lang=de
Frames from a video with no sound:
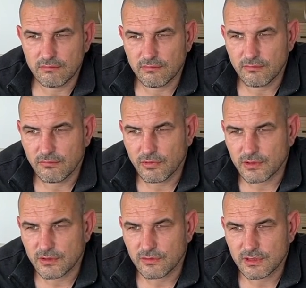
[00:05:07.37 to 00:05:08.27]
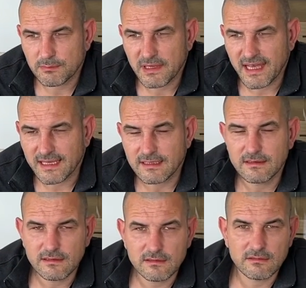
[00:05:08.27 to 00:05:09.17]
wird natürlich
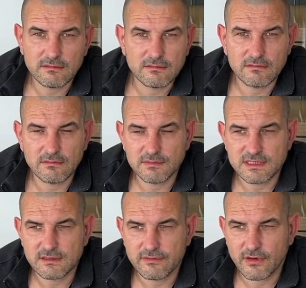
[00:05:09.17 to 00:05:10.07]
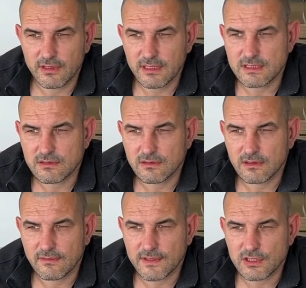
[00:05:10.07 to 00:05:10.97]
berechnet äh, im Sinne von, also eine
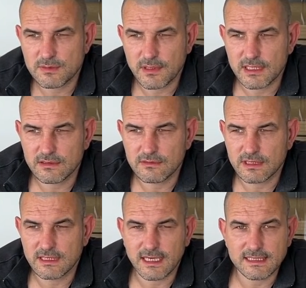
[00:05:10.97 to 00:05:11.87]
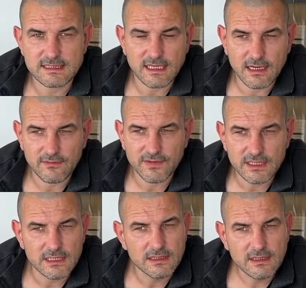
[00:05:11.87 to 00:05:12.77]
Querschnittsberechnung, die
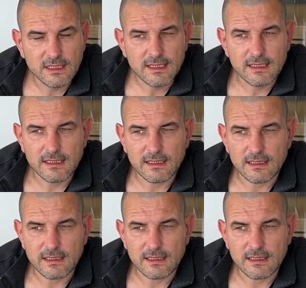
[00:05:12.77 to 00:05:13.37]
13384 äh,